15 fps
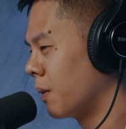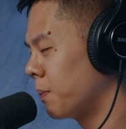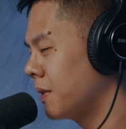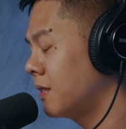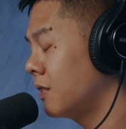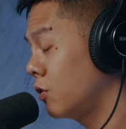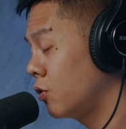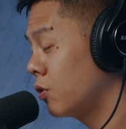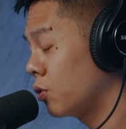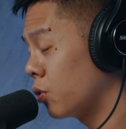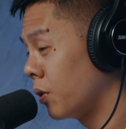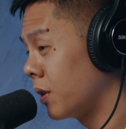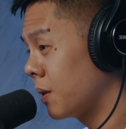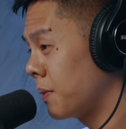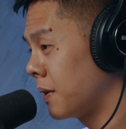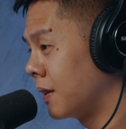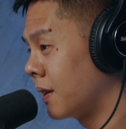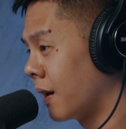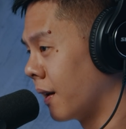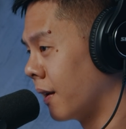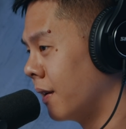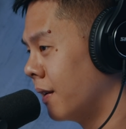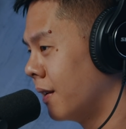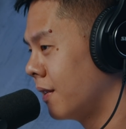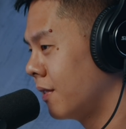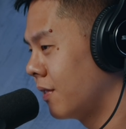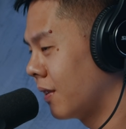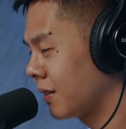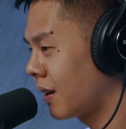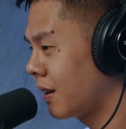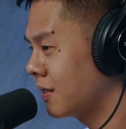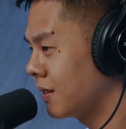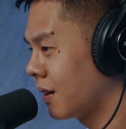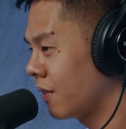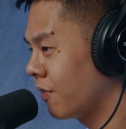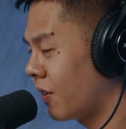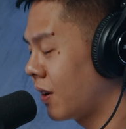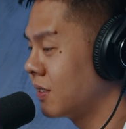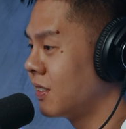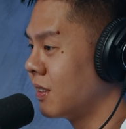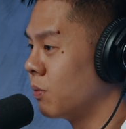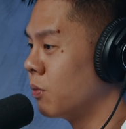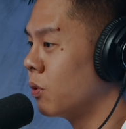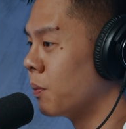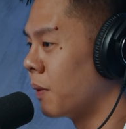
毕竟就是多一个平台让大家放节目